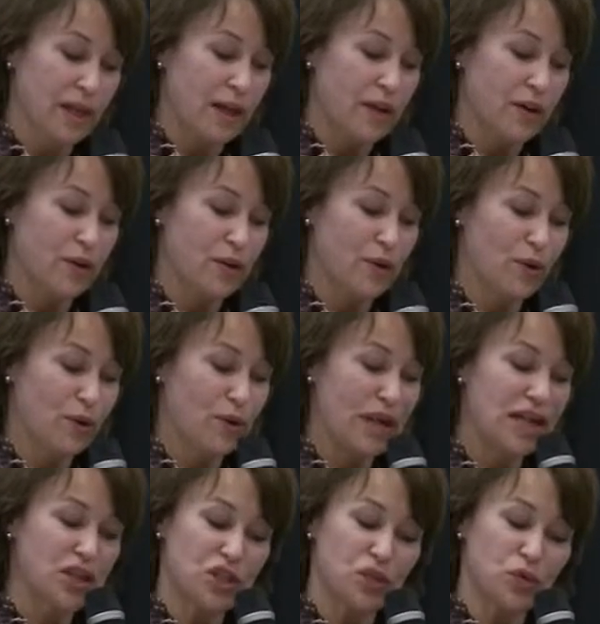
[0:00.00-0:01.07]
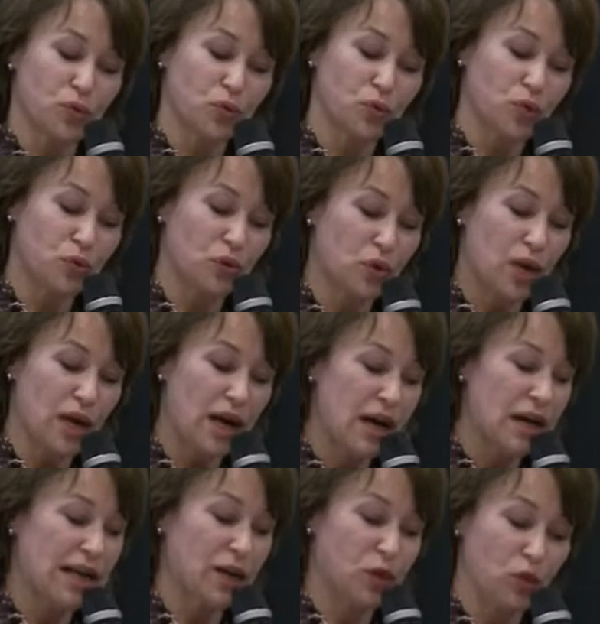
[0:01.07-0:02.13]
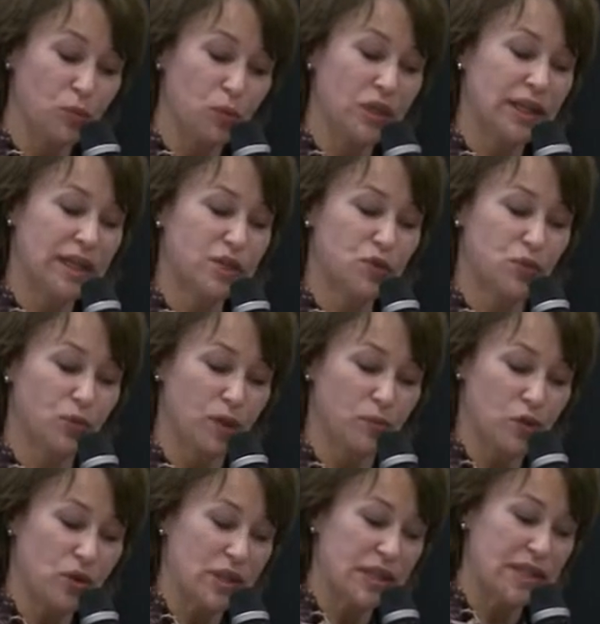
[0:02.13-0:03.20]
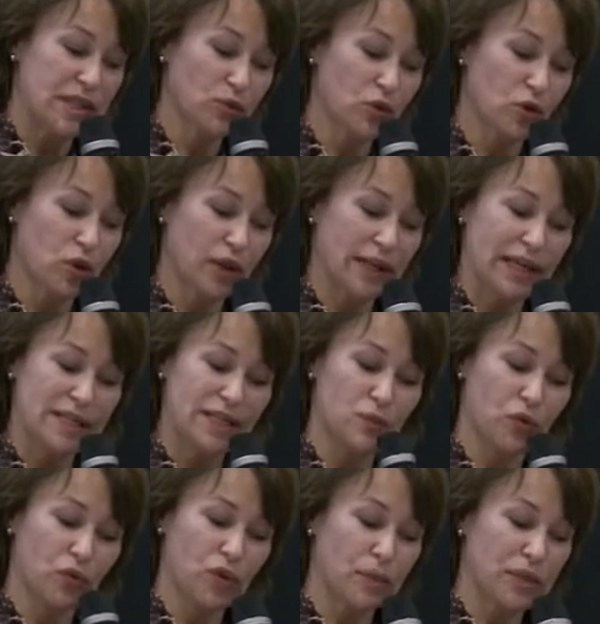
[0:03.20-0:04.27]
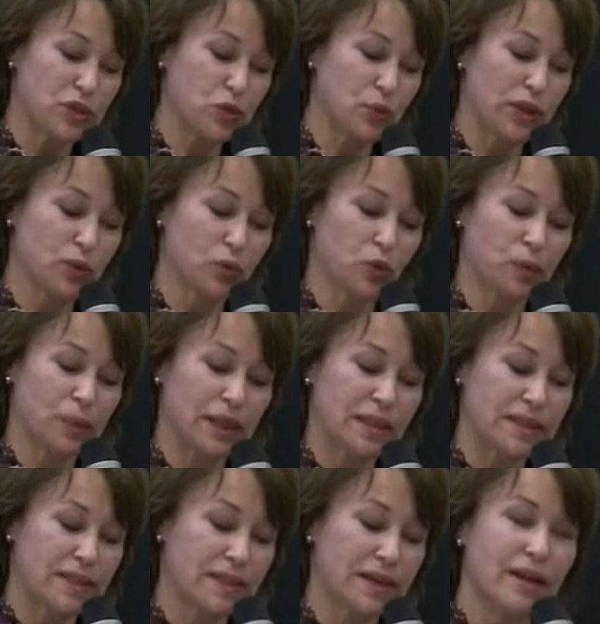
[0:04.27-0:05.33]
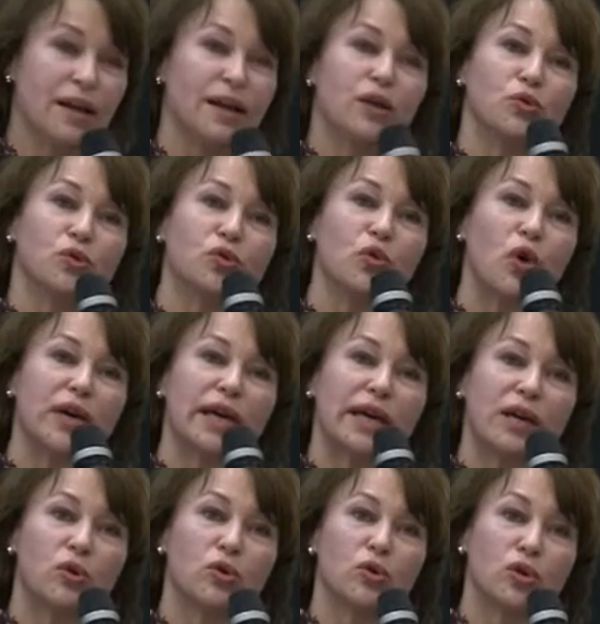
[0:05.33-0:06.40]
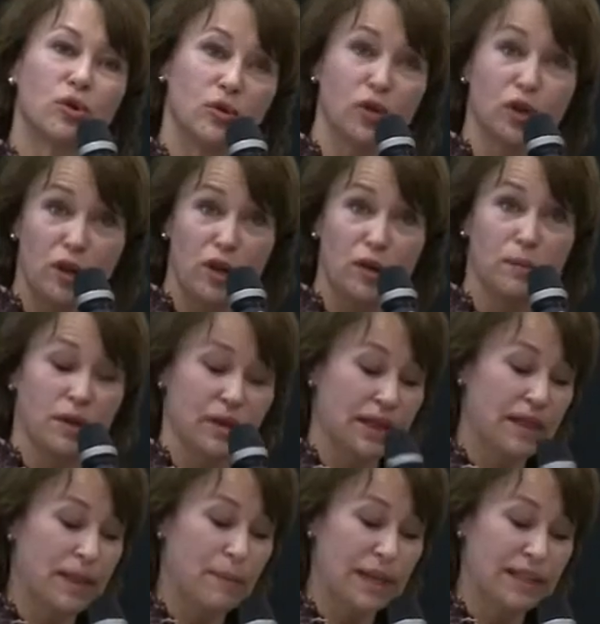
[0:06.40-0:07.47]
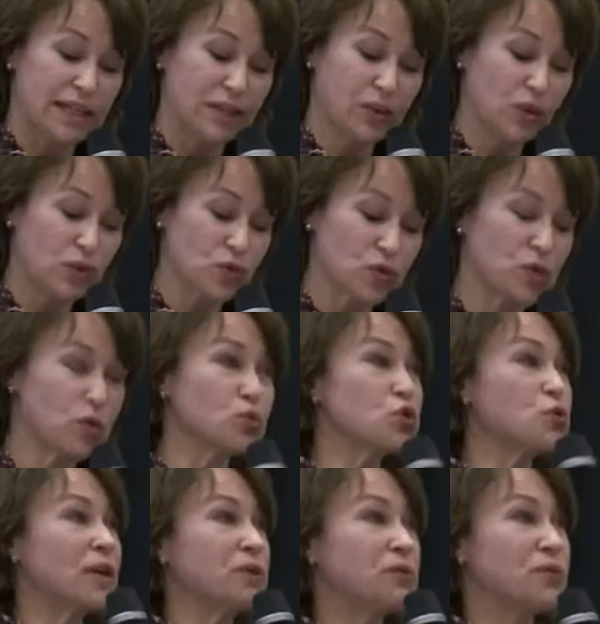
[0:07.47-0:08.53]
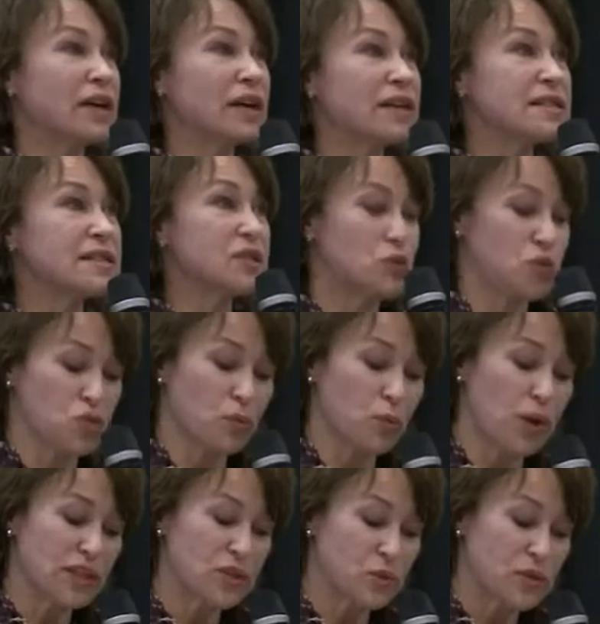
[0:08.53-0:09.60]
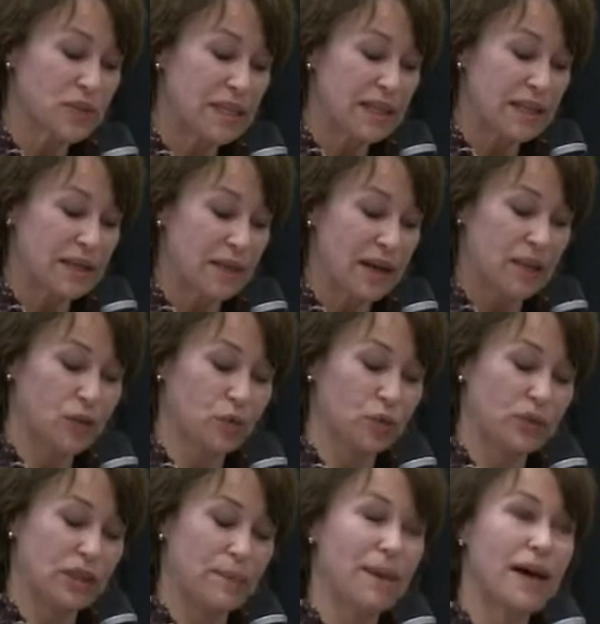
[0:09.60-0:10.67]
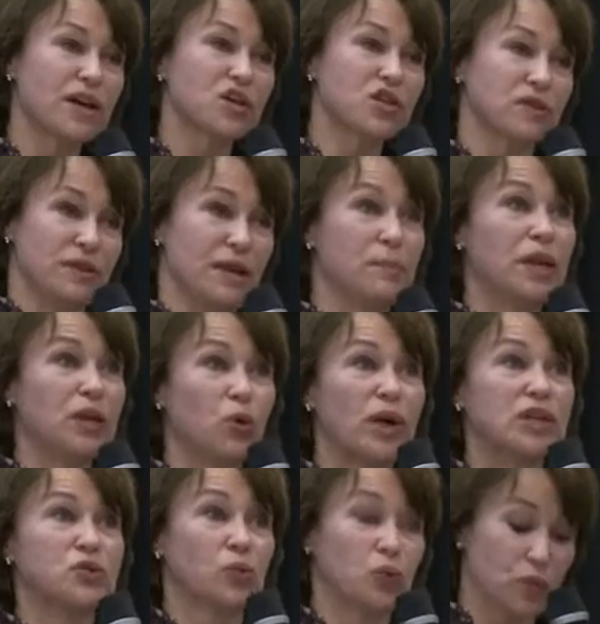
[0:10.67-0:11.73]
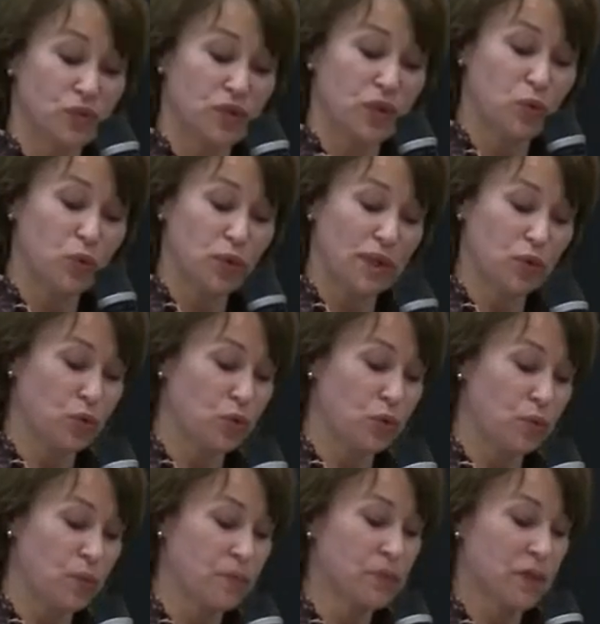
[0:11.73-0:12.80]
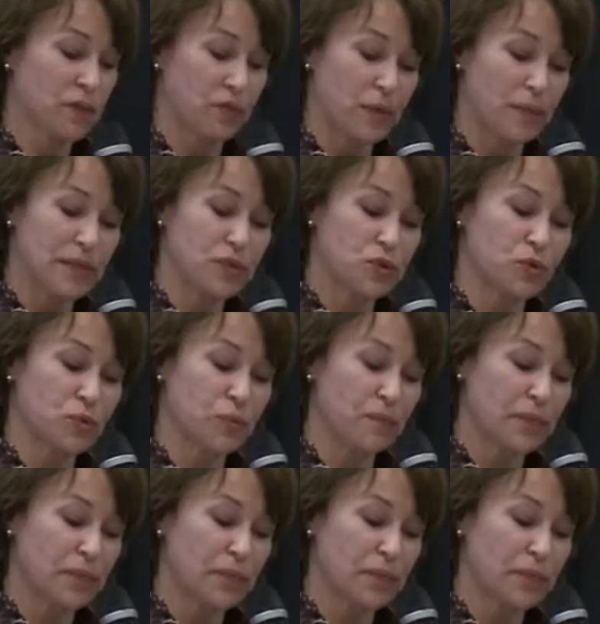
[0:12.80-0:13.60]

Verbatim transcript: Euh, la gestion du tutorat, la communication, comme je l'ai dit, entre l'organisme de formation et l'entreprise. Donc nous, en créant le, club CNAM Alternance, qu'on souhaite faire, c'est justement associer à notre démarche d'amélioration continue hein, de nos formations,